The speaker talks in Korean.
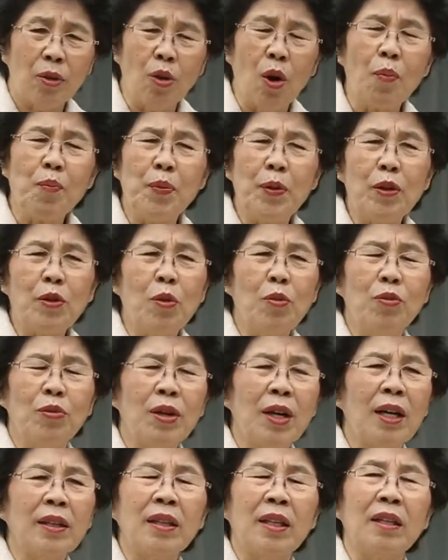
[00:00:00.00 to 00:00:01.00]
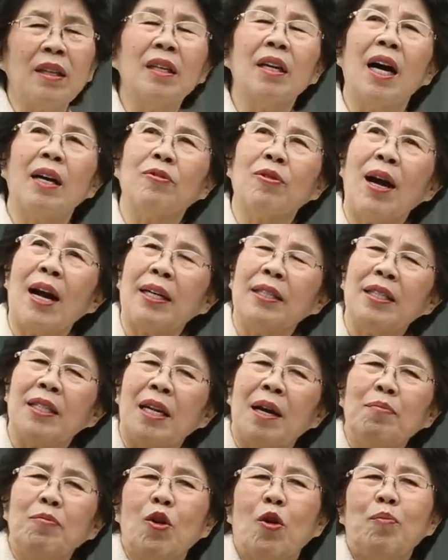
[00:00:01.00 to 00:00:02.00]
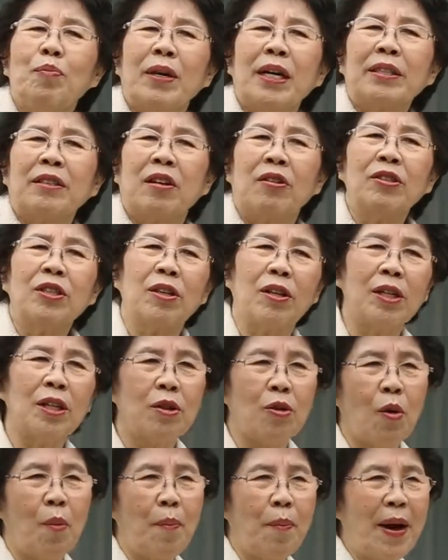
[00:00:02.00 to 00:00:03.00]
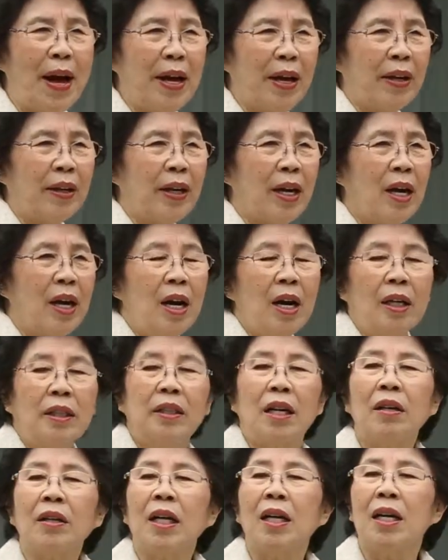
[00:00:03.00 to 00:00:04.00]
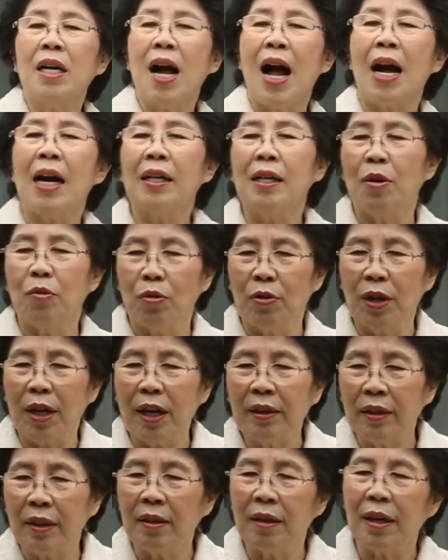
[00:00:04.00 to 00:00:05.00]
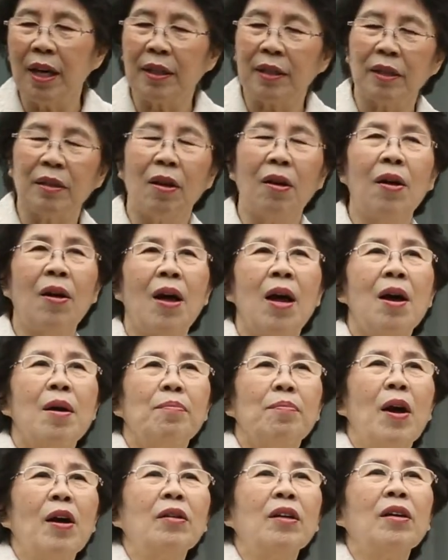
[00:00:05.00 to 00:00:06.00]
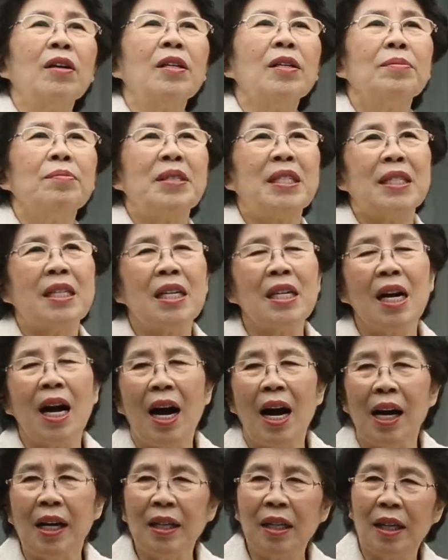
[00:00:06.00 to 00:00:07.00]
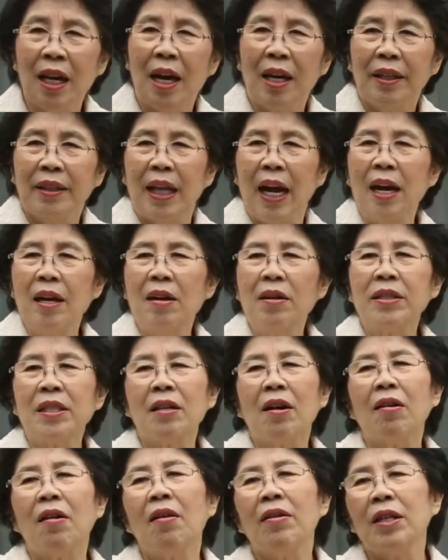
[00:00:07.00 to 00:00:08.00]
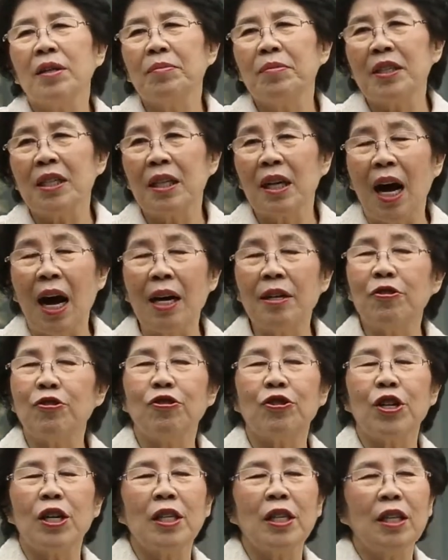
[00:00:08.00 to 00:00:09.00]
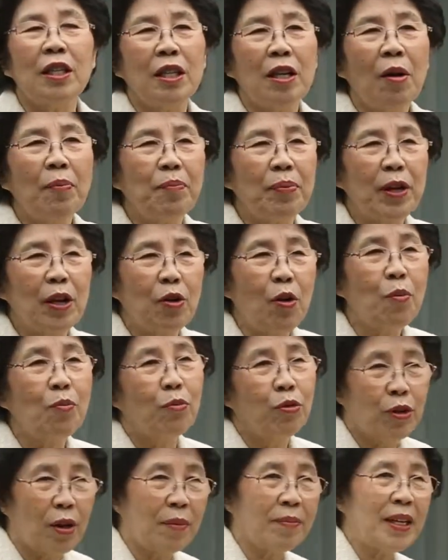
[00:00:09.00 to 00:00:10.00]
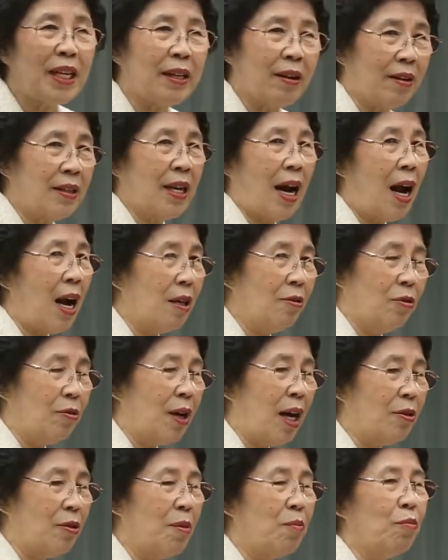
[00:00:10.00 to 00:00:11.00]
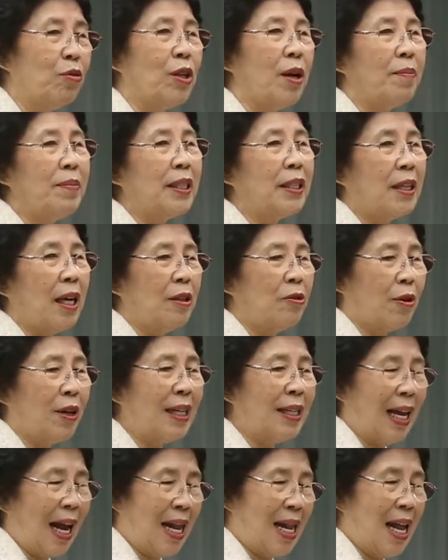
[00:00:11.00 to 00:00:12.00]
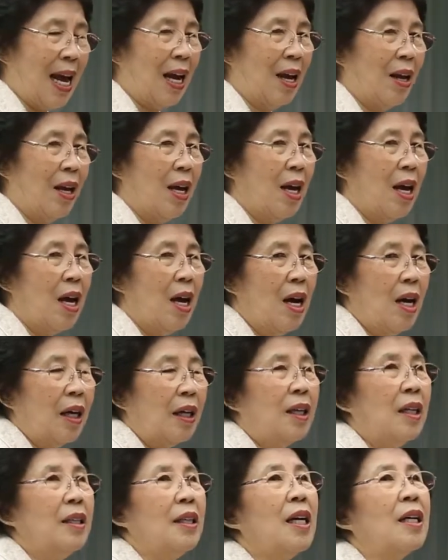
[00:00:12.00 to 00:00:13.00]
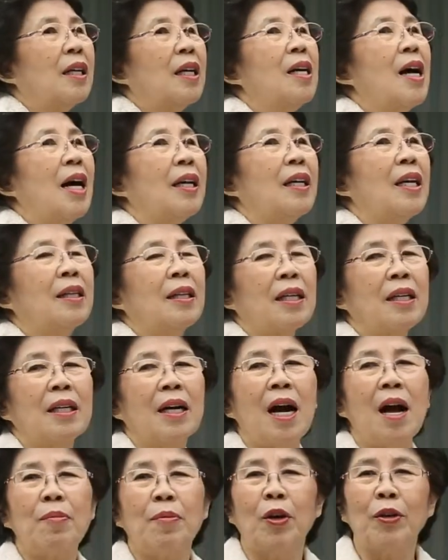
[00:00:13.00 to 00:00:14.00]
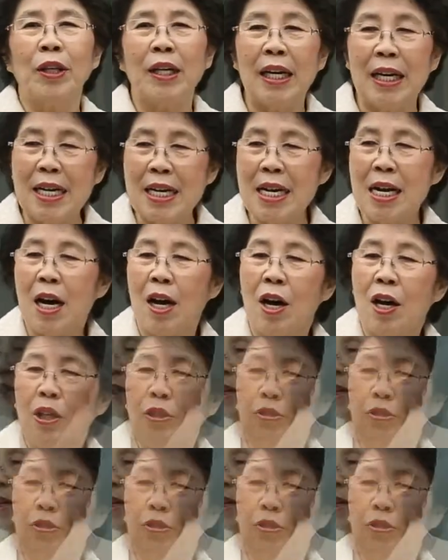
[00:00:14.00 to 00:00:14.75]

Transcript: 높이도 우리가 들어가도 한참 높이가 천정이 높아요 그래서 그 안에 우리가 들어가서 몇 걸음씩 한 대여섯 걸음씩 할 수 있는 높이로 무덤이 되었다 한국 하는 무덤의 제도가 달라 그런데 그 안에 들어가 보니